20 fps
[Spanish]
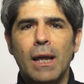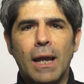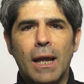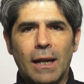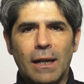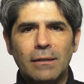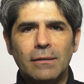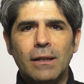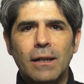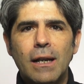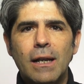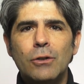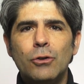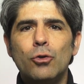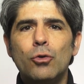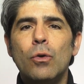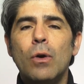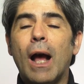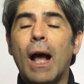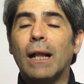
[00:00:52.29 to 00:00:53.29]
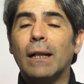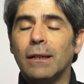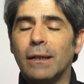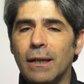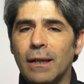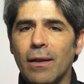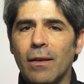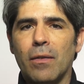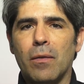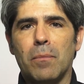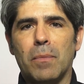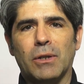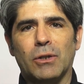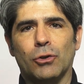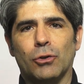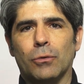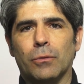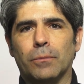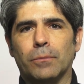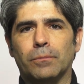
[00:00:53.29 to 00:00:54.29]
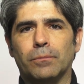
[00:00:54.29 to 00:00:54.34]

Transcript: en este caso angina de pecho.